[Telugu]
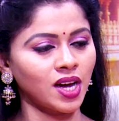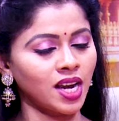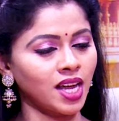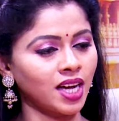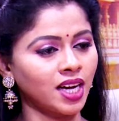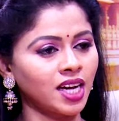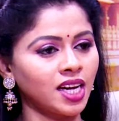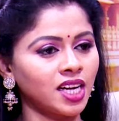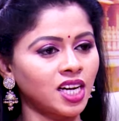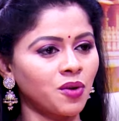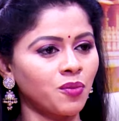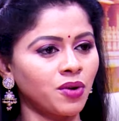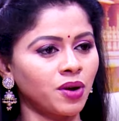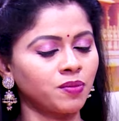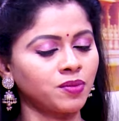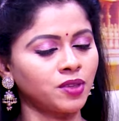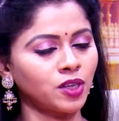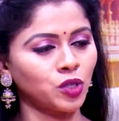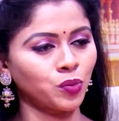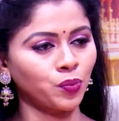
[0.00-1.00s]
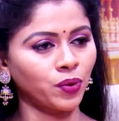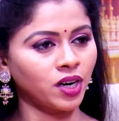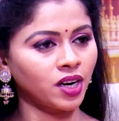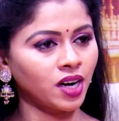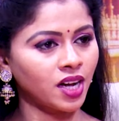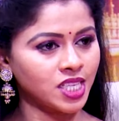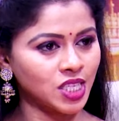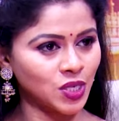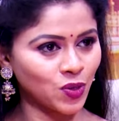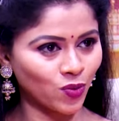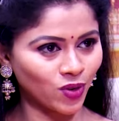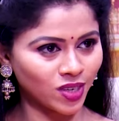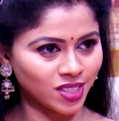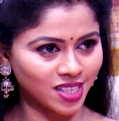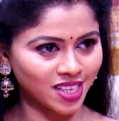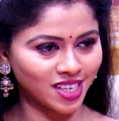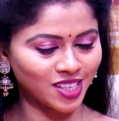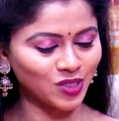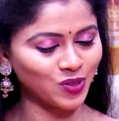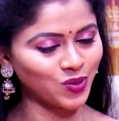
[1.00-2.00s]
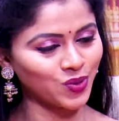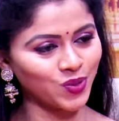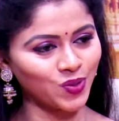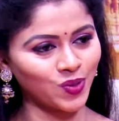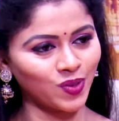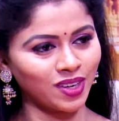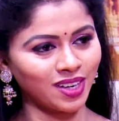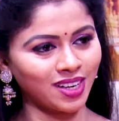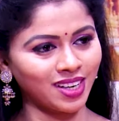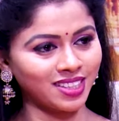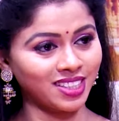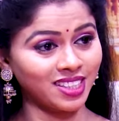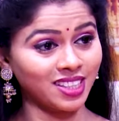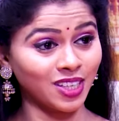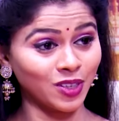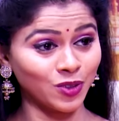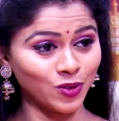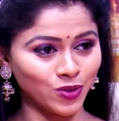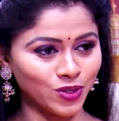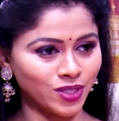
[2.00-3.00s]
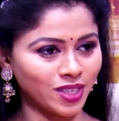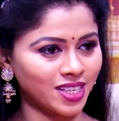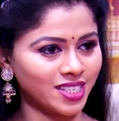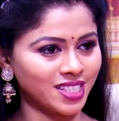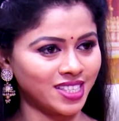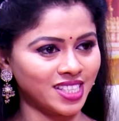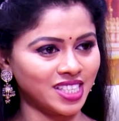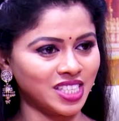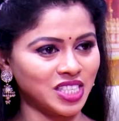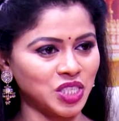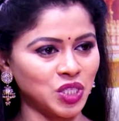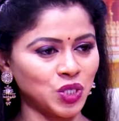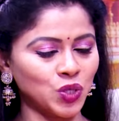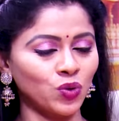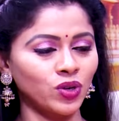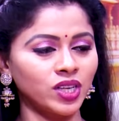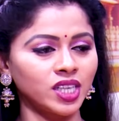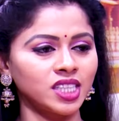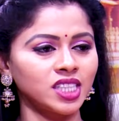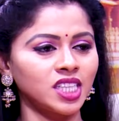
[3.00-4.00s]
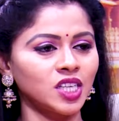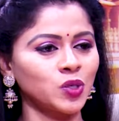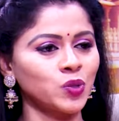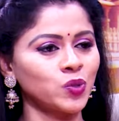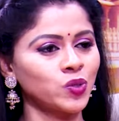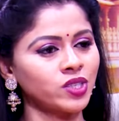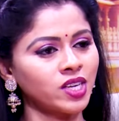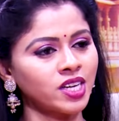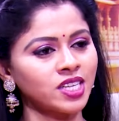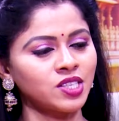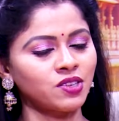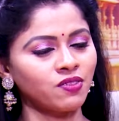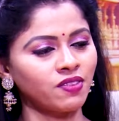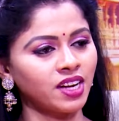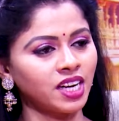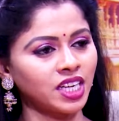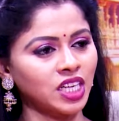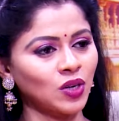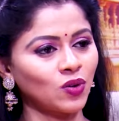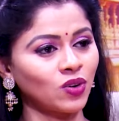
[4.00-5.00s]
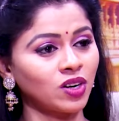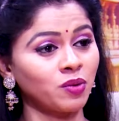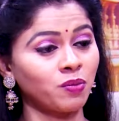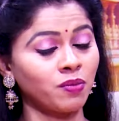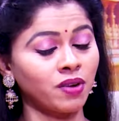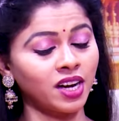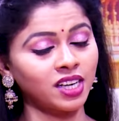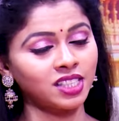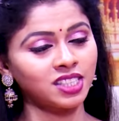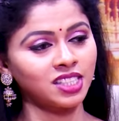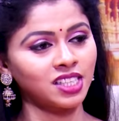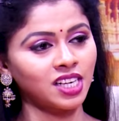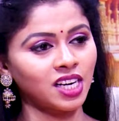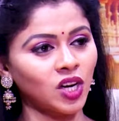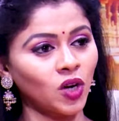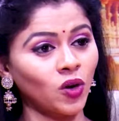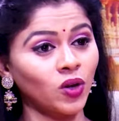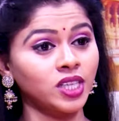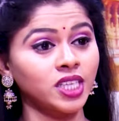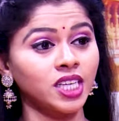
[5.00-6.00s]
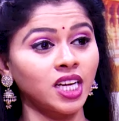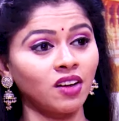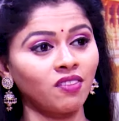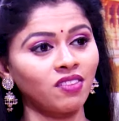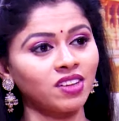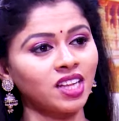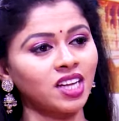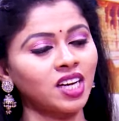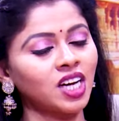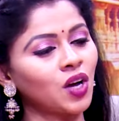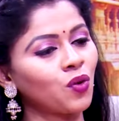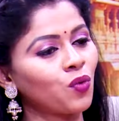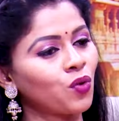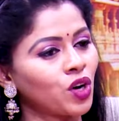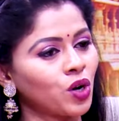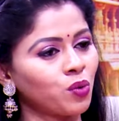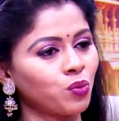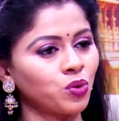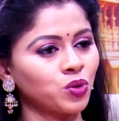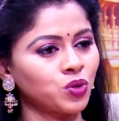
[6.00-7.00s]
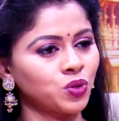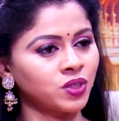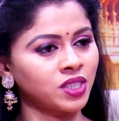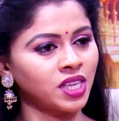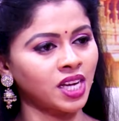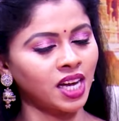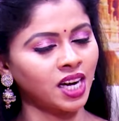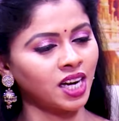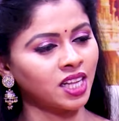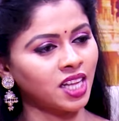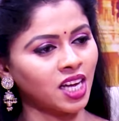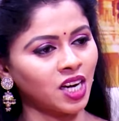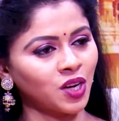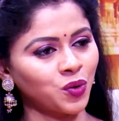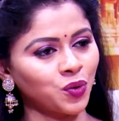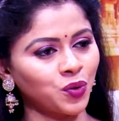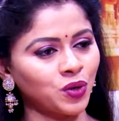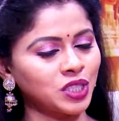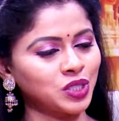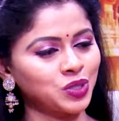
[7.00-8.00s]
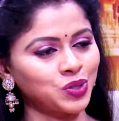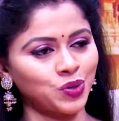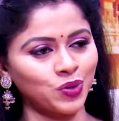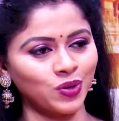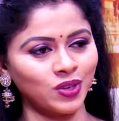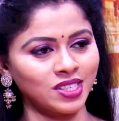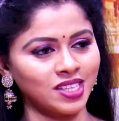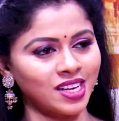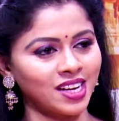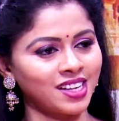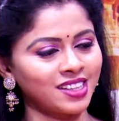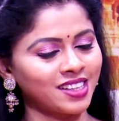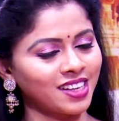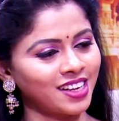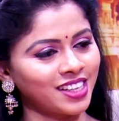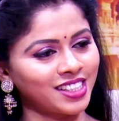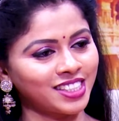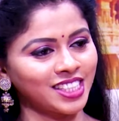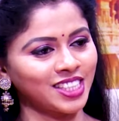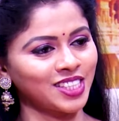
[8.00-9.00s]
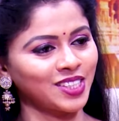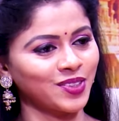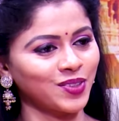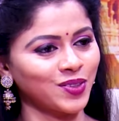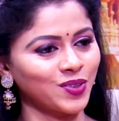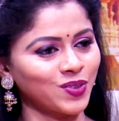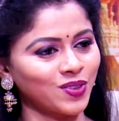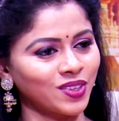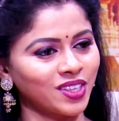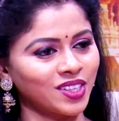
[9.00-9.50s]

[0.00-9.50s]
అలాగే ఇక మనం తదుపరి రాశి ఒకసారి చూసుకున్నట్లయితే ధనుసు రాశి సో ఈ ధనుసు రాశి వారికి కూడా మార్చి నెలలో ఏ విధంగా ఉండబోతుంది అన్న దాని గురించి కూడా ఒకసారి తెలియచేయండి గురువు